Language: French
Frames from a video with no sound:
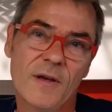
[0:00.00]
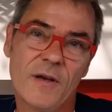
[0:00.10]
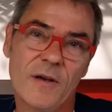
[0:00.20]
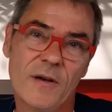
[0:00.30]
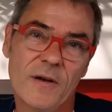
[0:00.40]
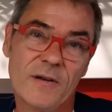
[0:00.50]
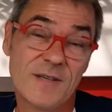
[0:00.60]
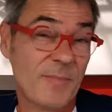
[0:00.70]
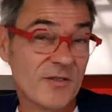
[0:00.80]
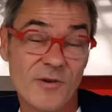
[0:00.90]
Euh,
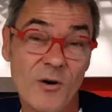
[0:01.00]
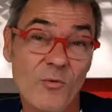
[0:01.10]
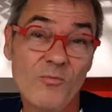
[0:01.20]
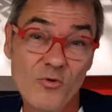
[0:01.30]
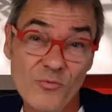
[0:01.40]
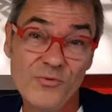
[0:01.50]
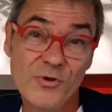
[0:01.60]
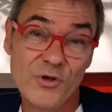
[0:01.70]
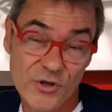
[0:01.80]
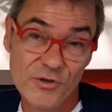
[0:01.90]
ces personnes-là ont beaucoup plus
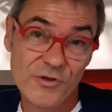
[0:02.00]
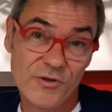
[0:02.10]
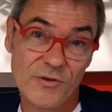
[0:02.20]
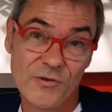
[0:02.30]
de chances